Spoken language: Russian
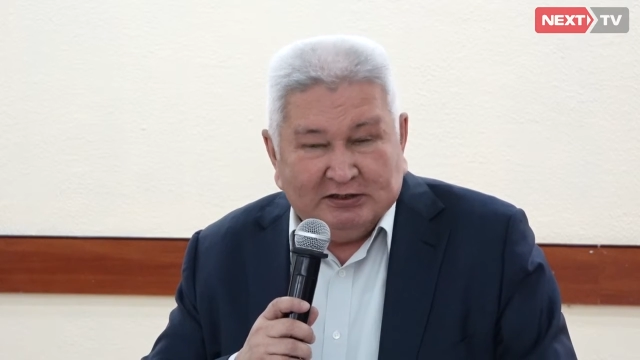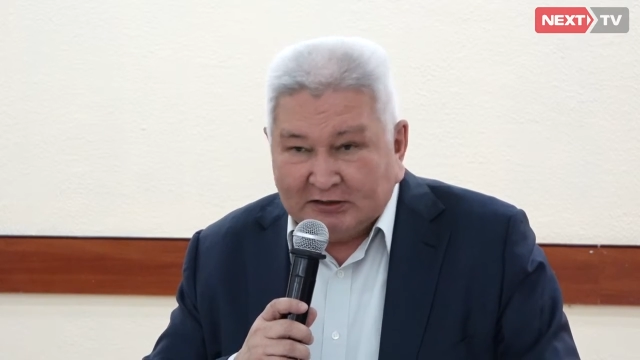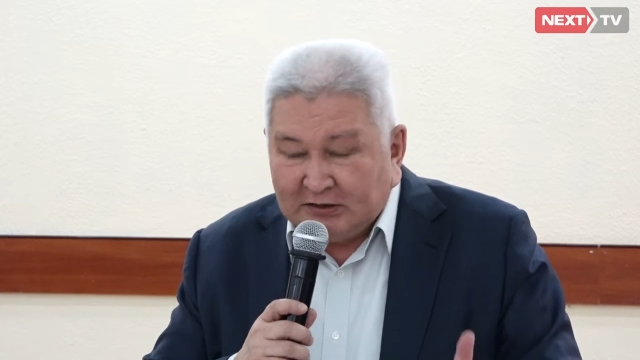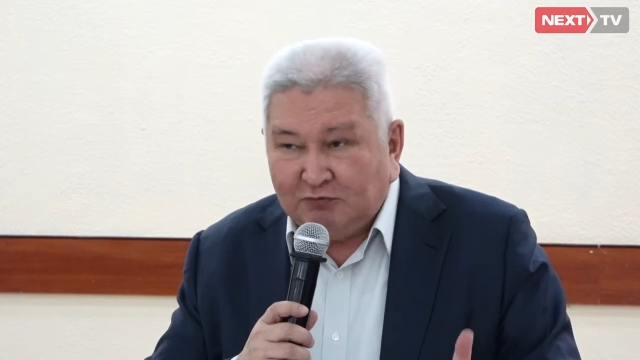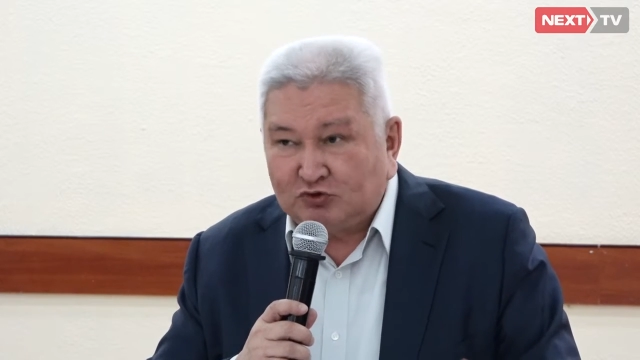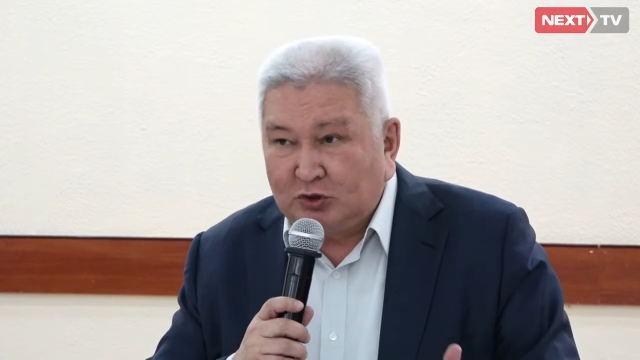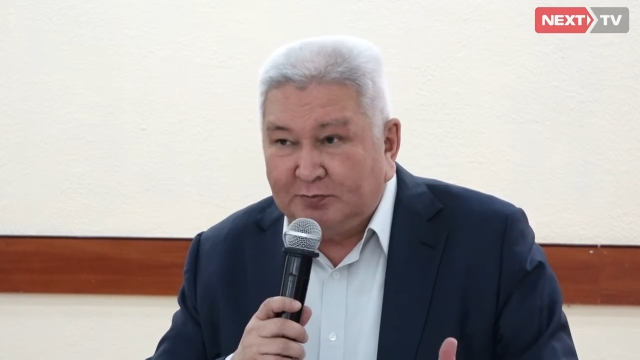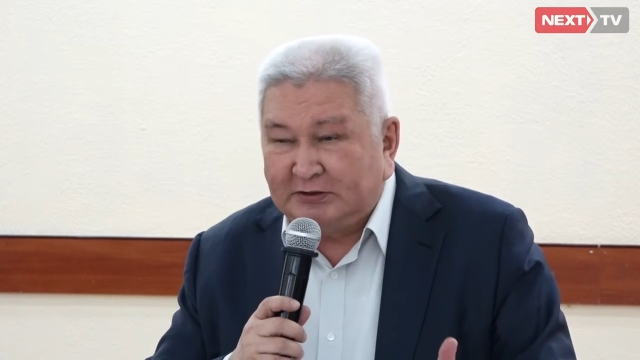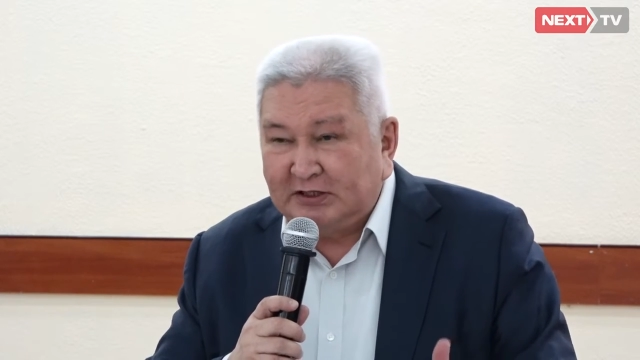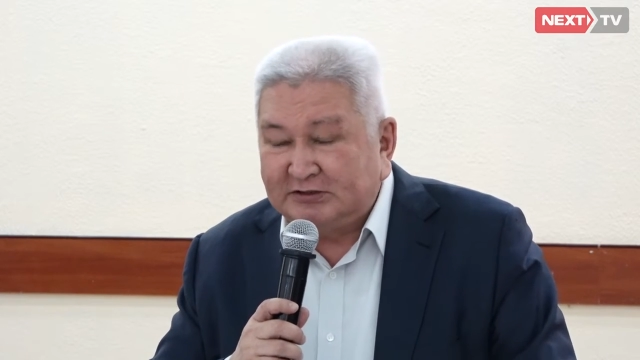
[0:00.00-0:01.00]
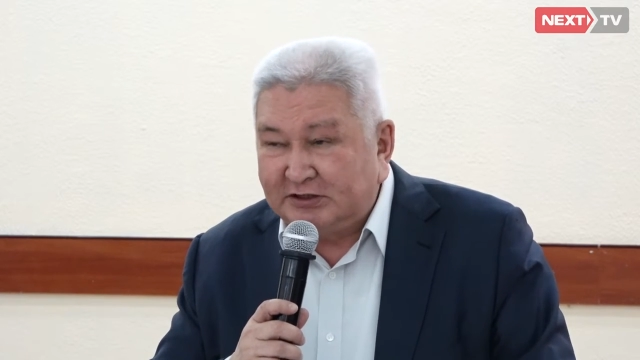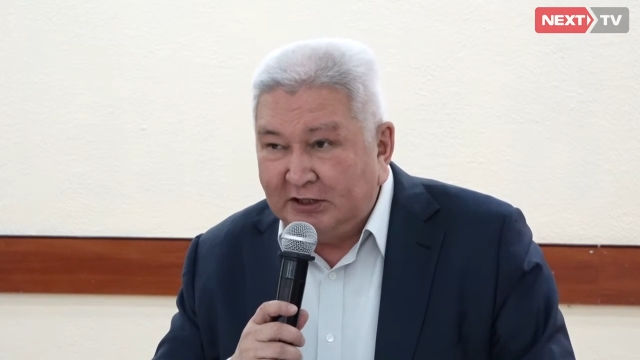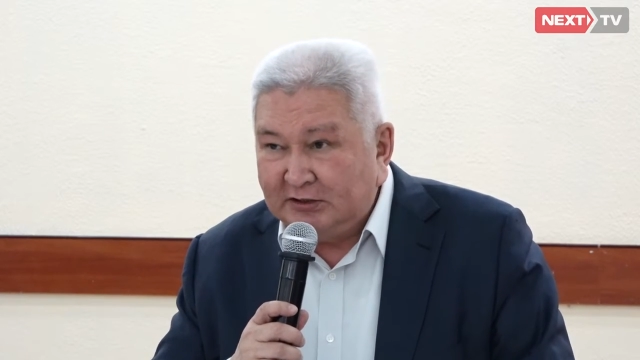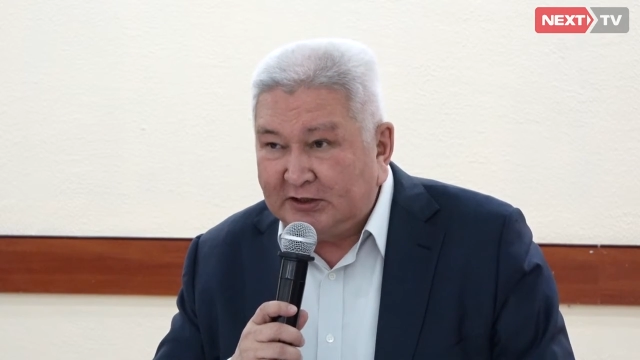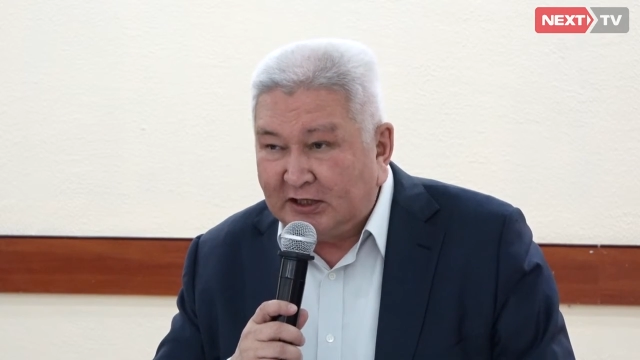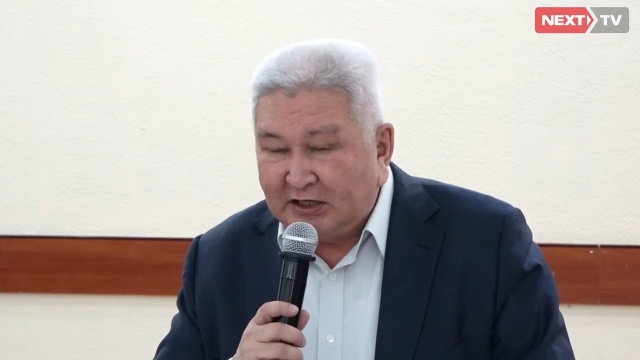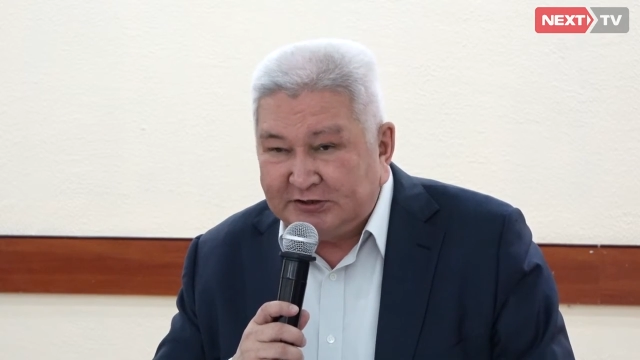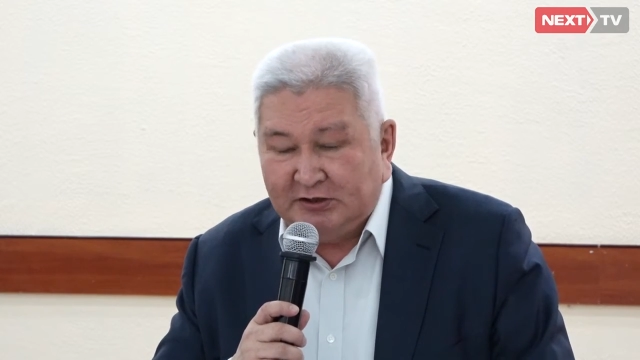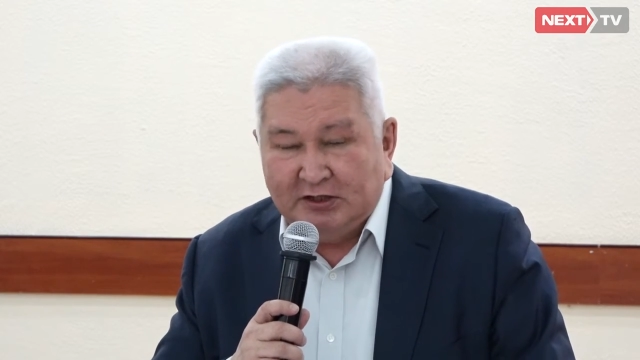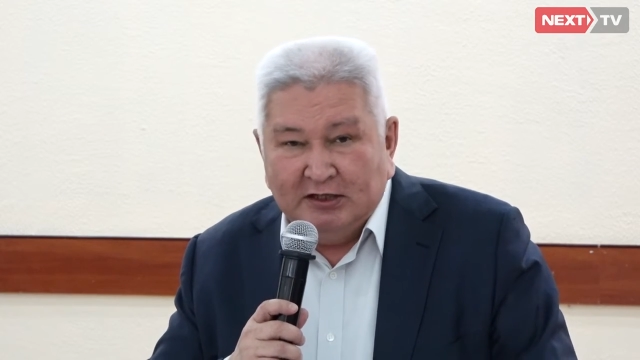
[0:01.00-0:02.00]
Для того, чтобы это сделать,
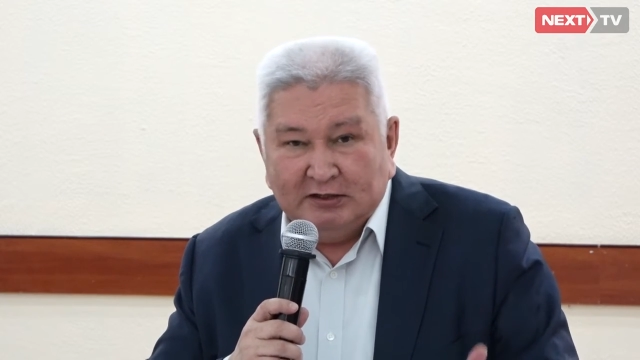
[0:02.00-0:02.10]
оросить,